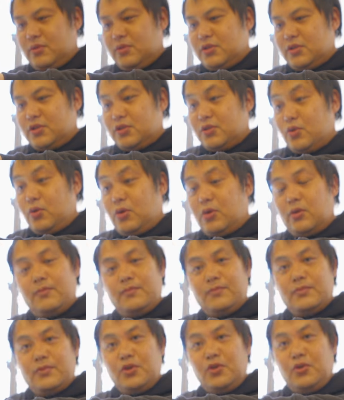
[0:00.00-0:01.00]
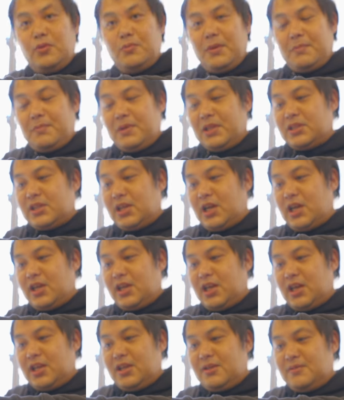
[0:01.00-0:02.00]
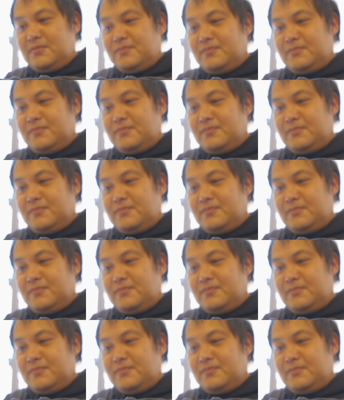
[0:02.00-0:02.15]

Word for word: うすご表面めっちゃカリカリ